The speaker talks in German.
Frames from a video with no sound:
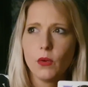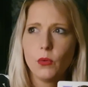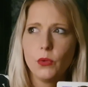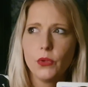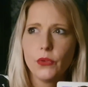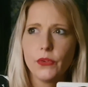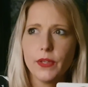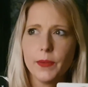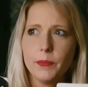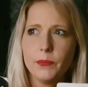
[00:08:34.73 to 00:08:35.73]
und
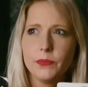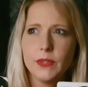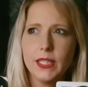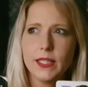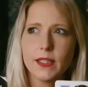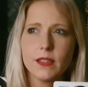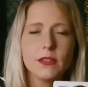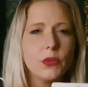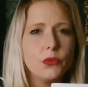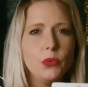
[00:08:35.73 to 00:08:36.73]
ähm, dich
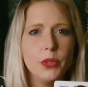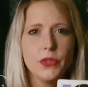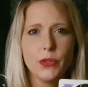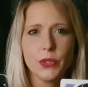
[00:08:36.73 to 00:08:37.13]
gefühlt